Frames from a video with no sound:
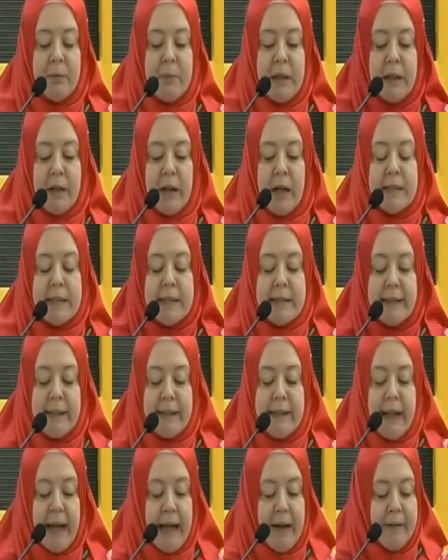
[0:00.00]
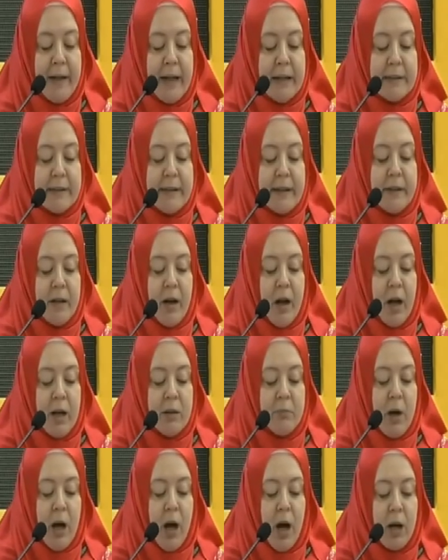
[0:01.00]
miraslarını, evlatlarını
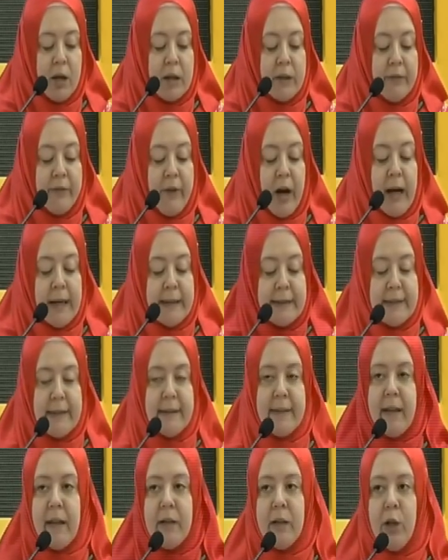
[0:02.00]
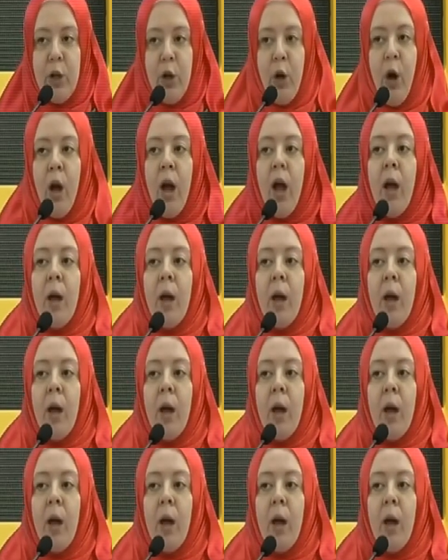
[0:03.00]
alma hakkı vardır deniliyor.